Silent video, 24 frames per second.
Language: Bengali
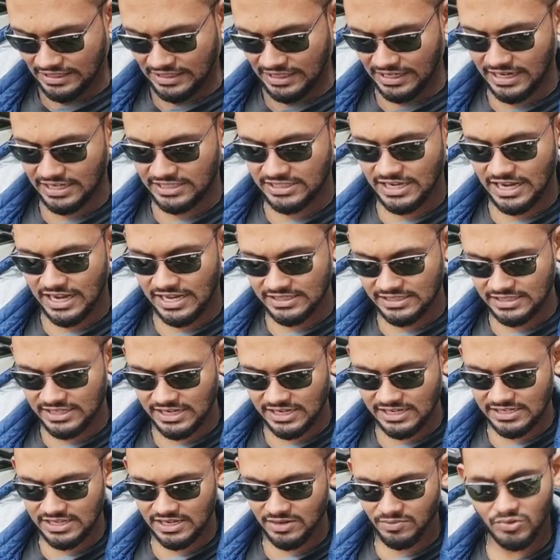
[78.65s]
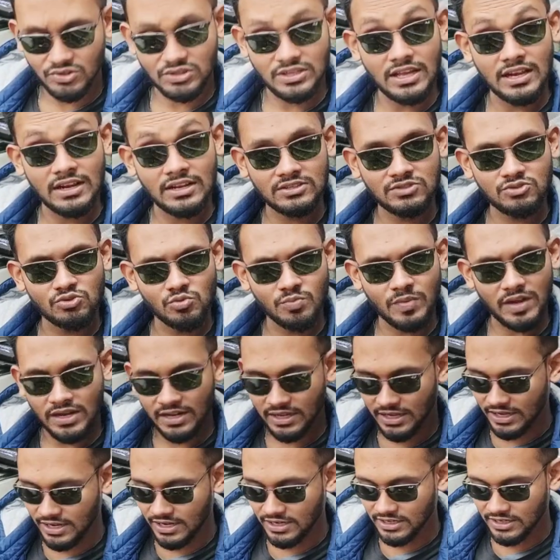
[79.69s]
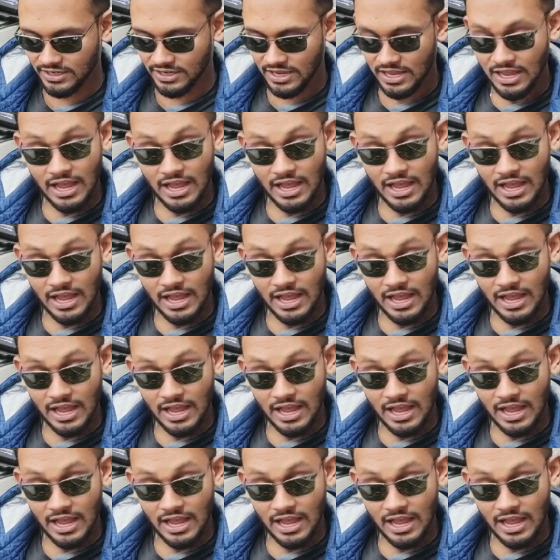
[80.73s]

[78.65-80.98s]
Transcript: ঠিক আছে এল সিরিজের মধ্যে এরা সুপার হিট